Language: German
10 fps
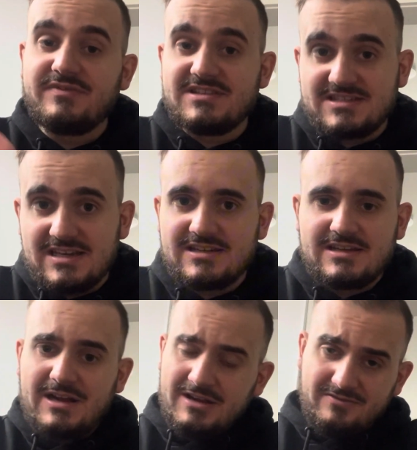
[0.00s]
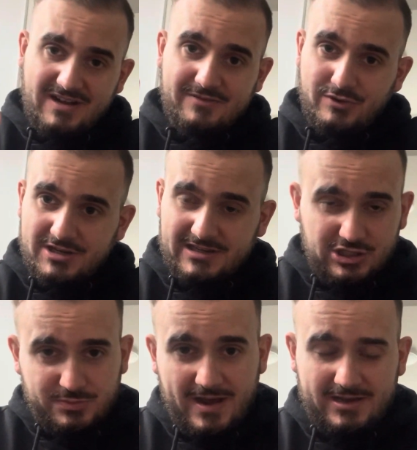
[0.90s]
wie sie sind, weil wirklich der
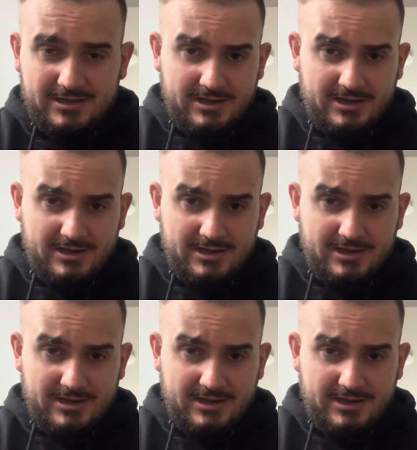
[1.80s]
Geschmack